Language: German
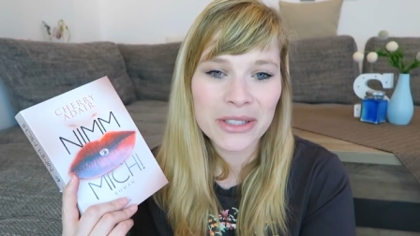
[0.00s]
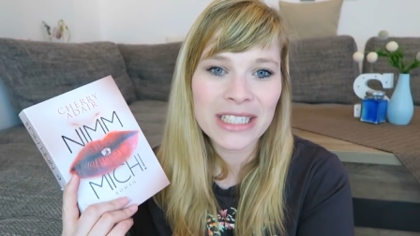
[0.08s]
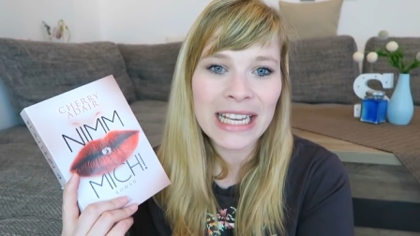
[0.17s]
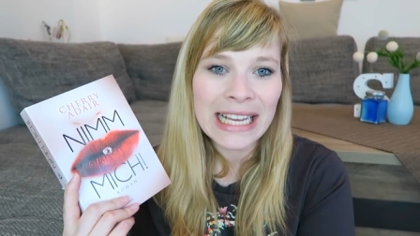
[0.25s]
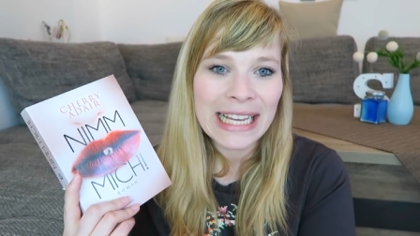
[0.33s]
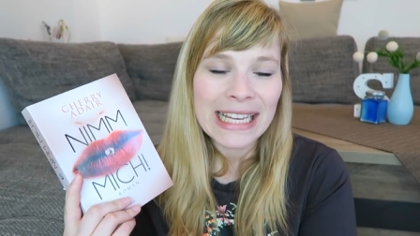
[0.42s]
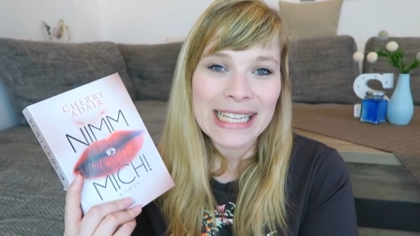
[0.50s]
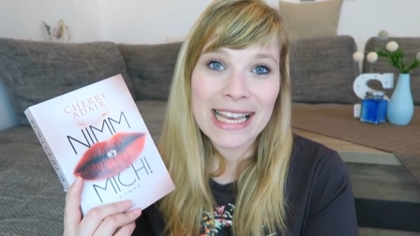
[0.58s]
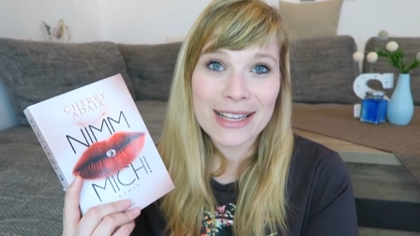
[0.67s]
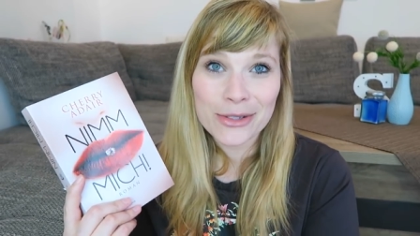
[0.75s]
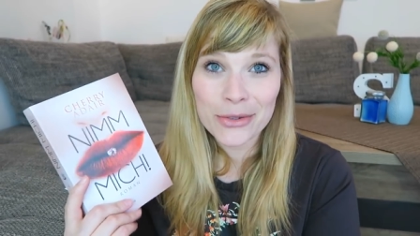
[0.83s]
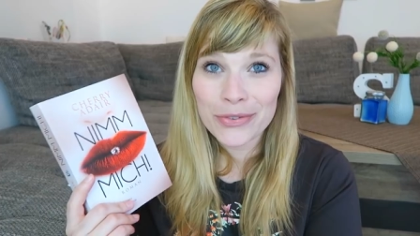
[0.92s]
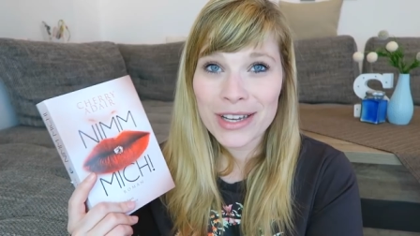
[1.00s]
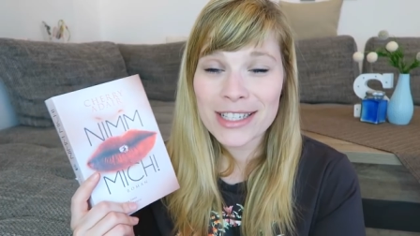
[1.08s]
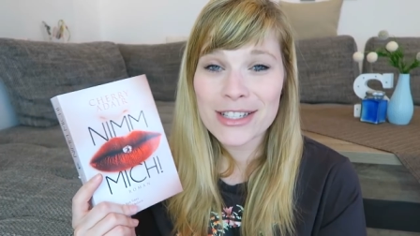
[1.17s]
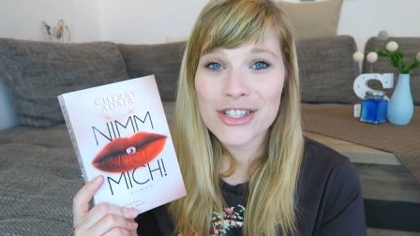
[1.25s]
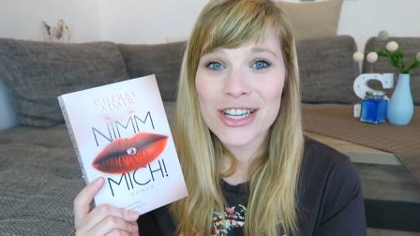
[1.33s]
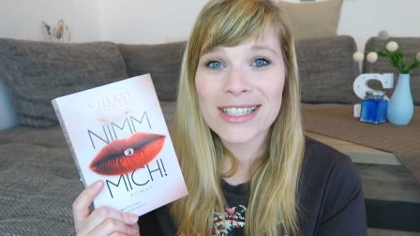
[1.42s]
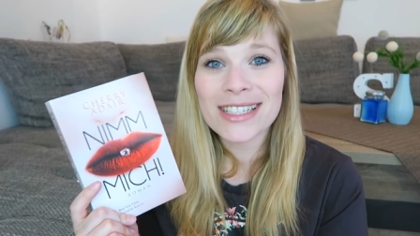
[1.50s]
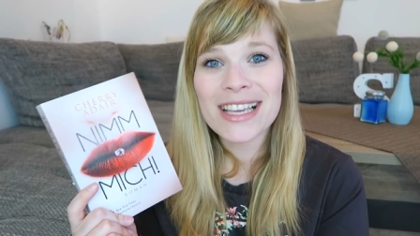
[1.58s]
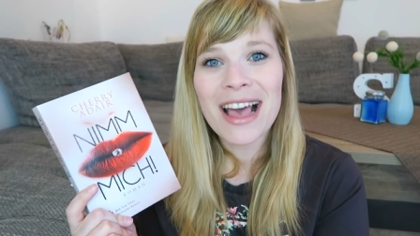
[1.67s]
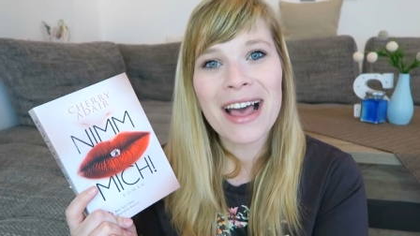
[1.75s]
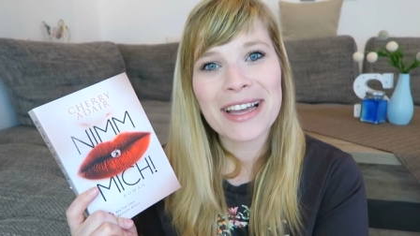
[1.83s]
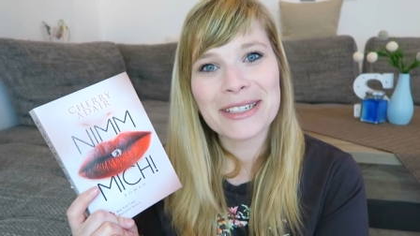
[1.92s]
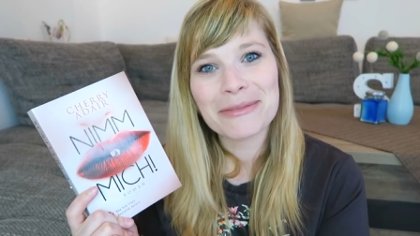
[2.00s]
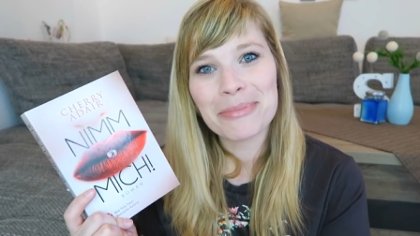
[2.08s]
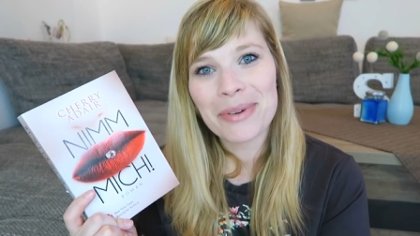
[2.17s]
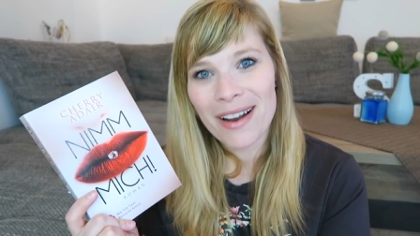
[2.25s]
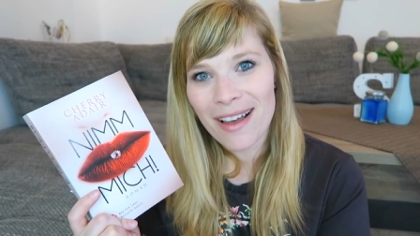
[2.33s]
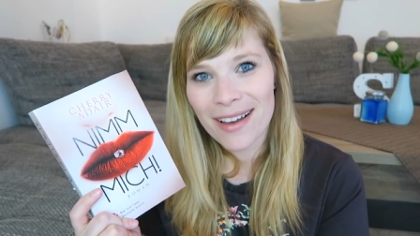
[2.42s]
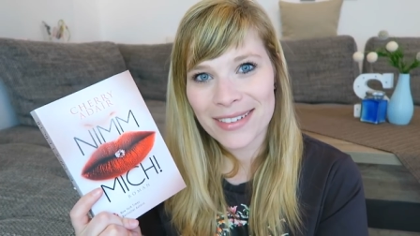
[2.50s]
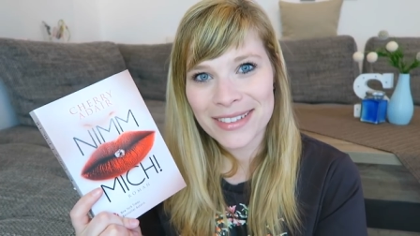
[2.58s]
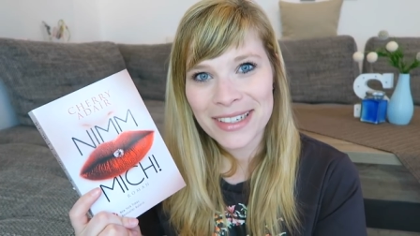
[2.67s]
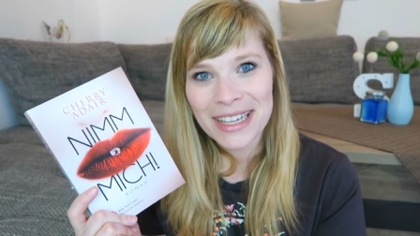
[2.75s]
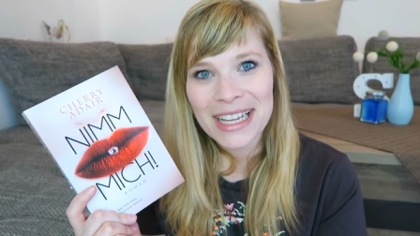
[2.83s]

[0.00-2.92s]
Und ja, so fasst Jessie einen Plan.